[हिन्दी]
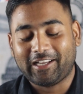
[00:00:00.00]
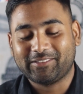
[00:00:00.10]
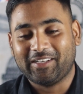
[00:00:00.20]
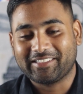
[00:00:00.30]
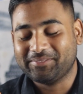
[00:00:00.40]

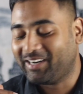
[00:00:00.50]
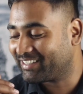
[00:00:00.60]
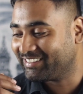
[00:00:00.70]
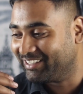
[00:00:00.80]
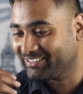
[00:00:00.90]
लात मार के
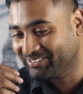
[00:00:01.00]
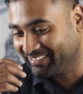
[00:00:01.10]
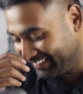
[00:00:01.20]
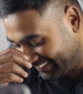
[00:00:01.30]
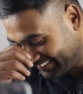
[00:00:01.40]
बाहर निकाल
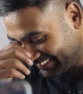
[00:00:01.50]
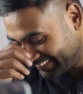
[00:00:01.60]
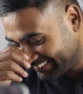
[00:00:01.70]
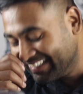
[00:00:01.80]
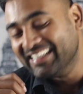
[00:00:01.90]
दोगे
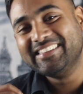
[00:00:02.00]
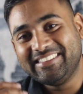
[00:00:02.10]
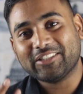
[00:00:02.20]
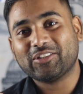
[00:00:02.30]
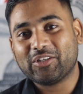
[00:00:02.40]

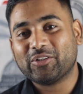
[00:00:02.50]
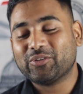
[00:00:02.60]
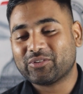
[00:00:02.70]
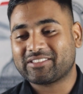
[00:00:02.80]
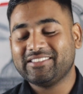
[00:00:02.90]
ये तो
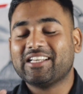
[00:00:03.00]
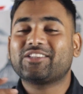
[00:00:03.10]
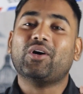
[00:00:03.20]
देखो दोस्त ये